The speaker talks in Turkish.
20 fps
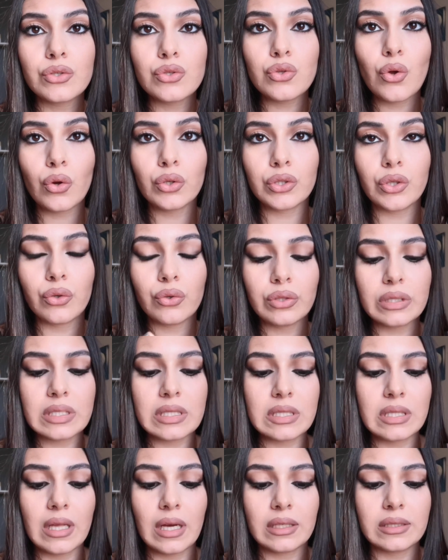Sonra o
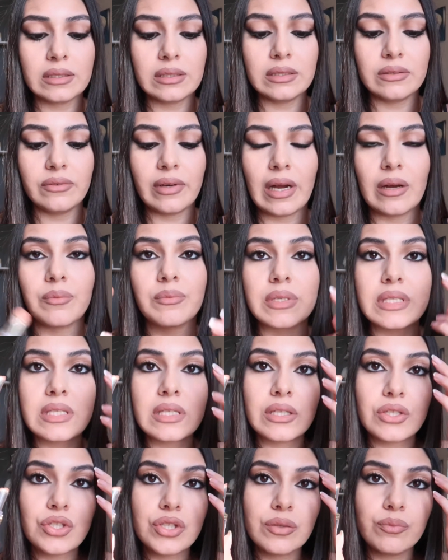ıslaklığı
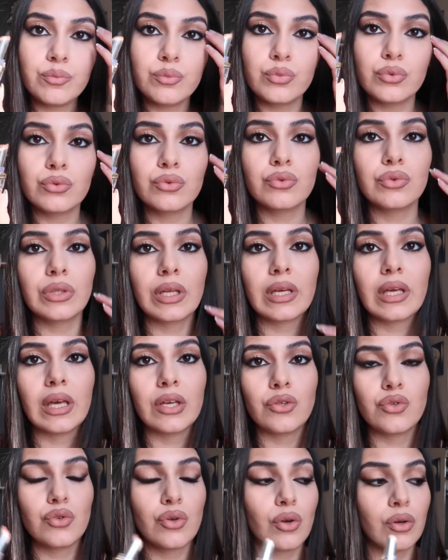vermesi için bununla
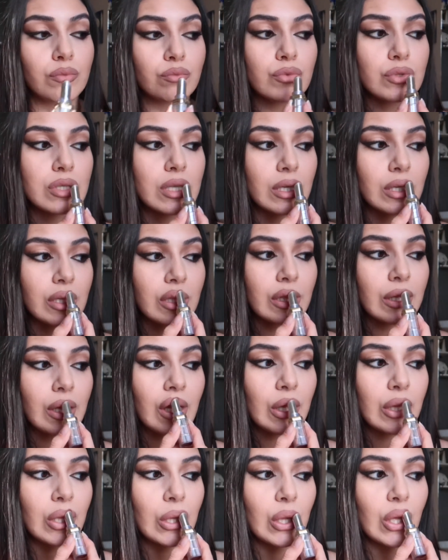geçiyorum
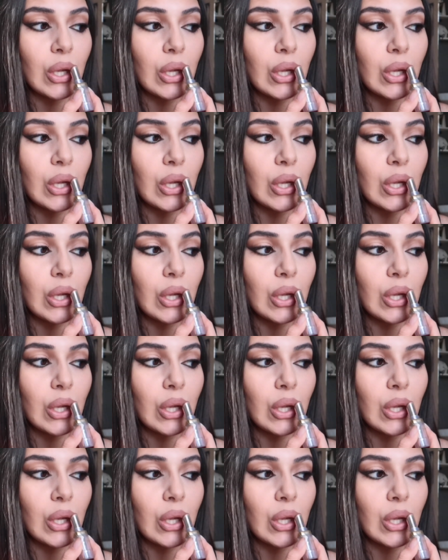üzerinden.